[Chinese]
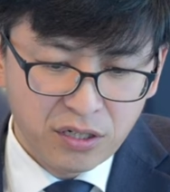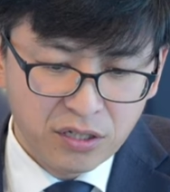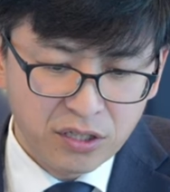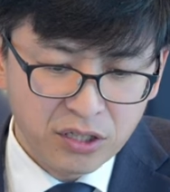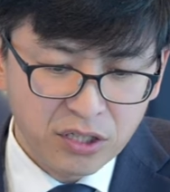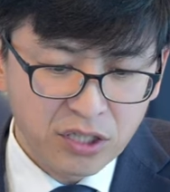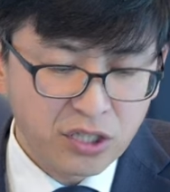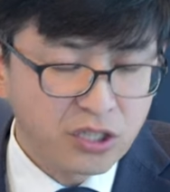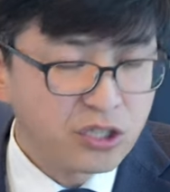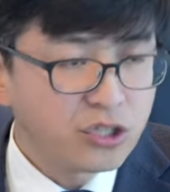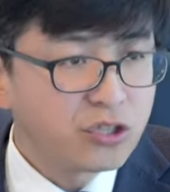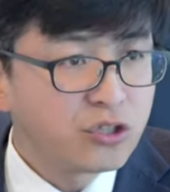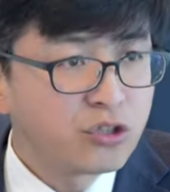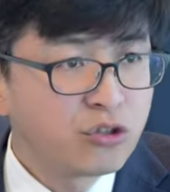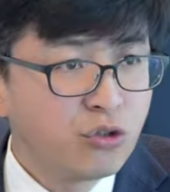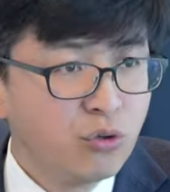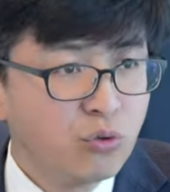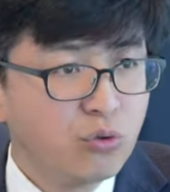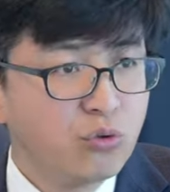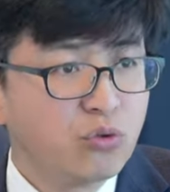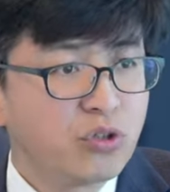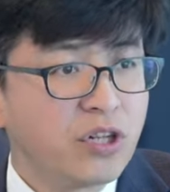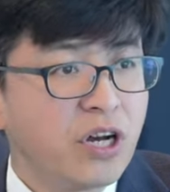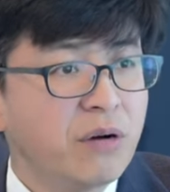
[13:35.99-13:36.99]
这个
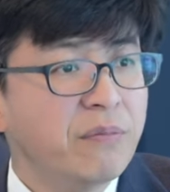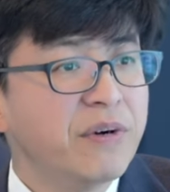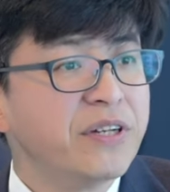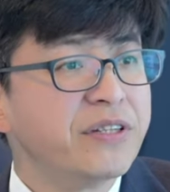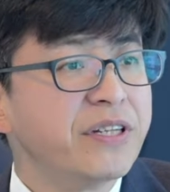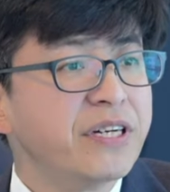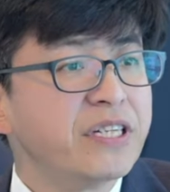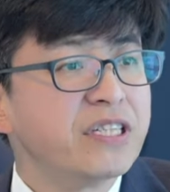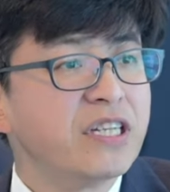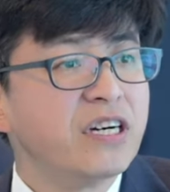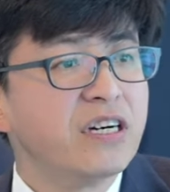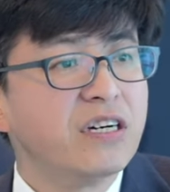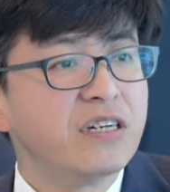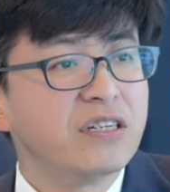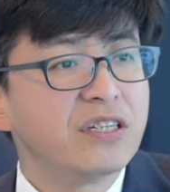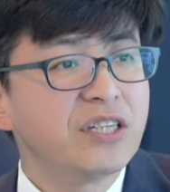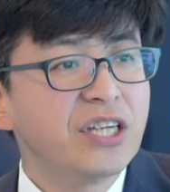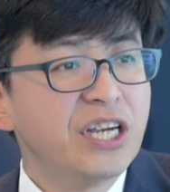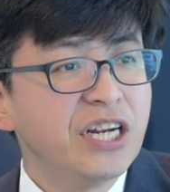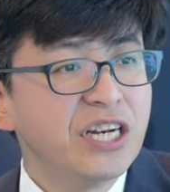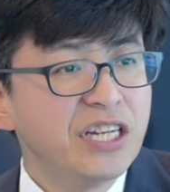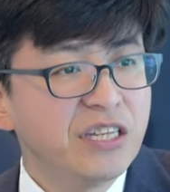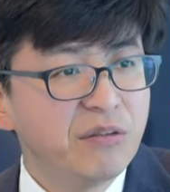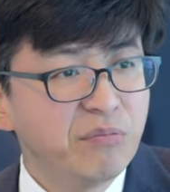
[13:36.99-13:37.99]
羞辱他们等等，
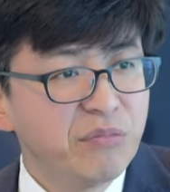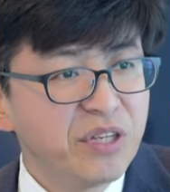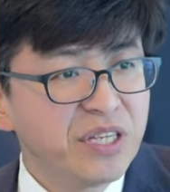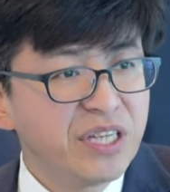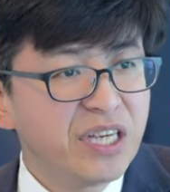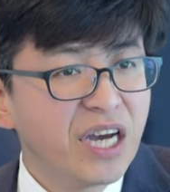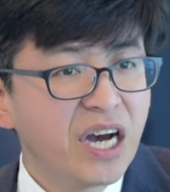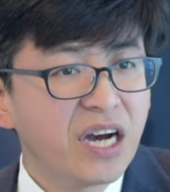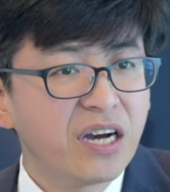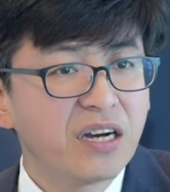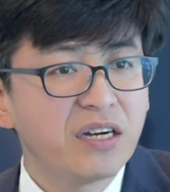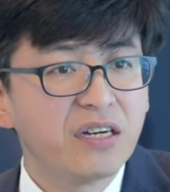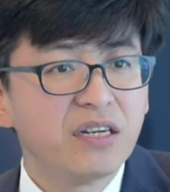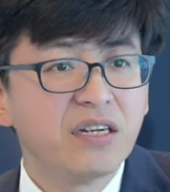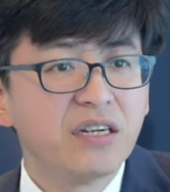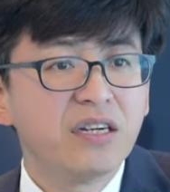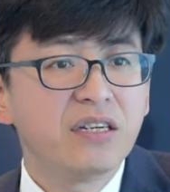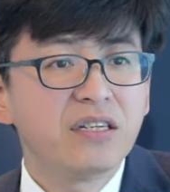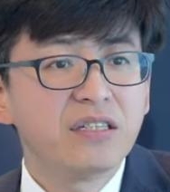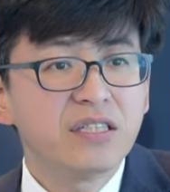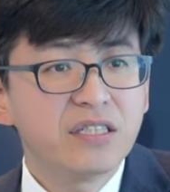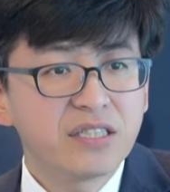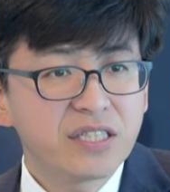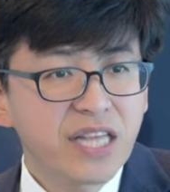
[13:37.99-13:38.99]
耶利米呀、
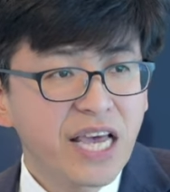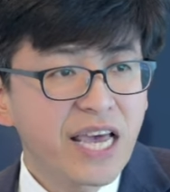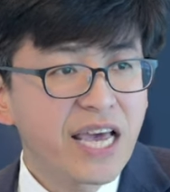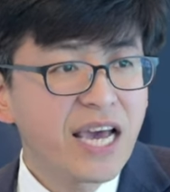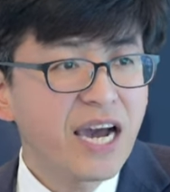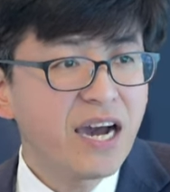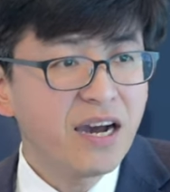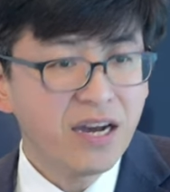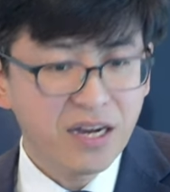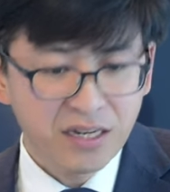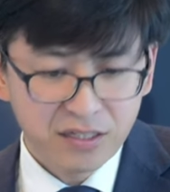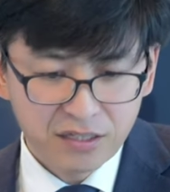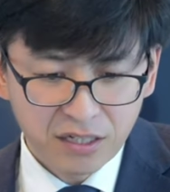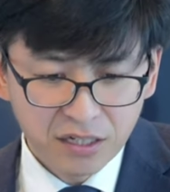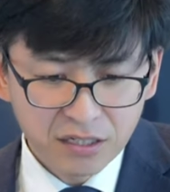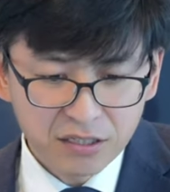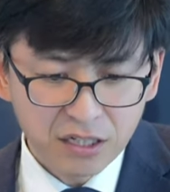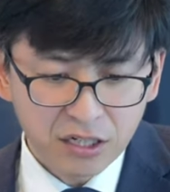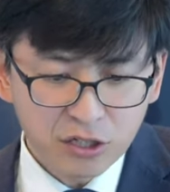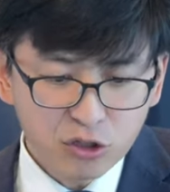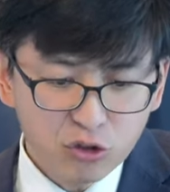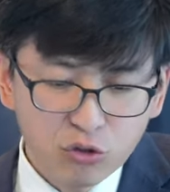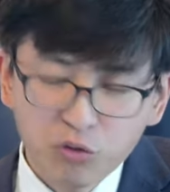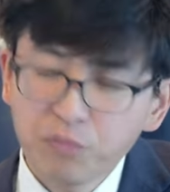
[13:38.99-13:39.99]
以赛亚等
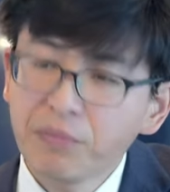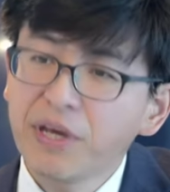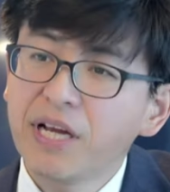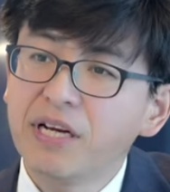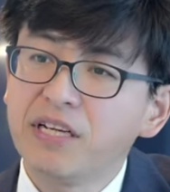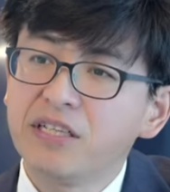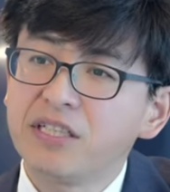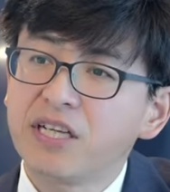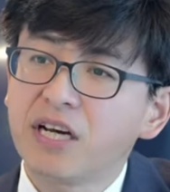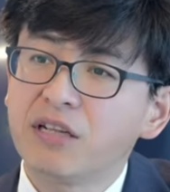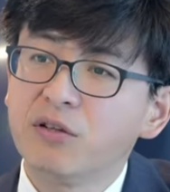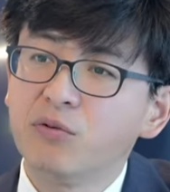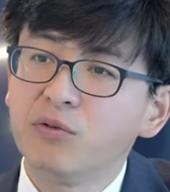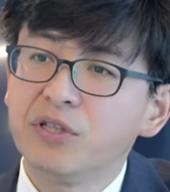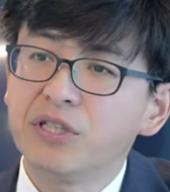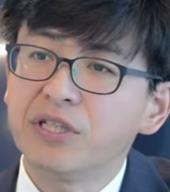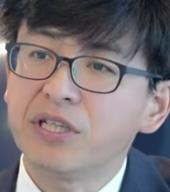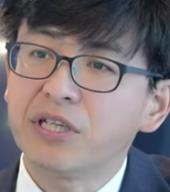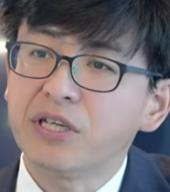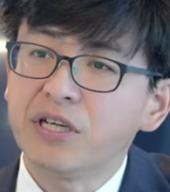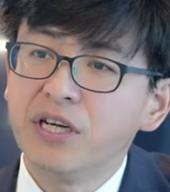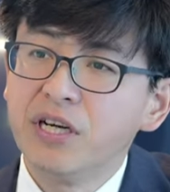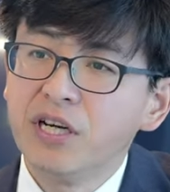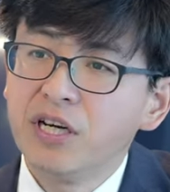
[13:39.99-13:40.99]
等都面临这样的问
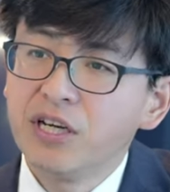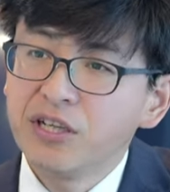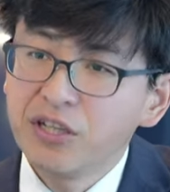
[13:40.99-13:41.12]
题。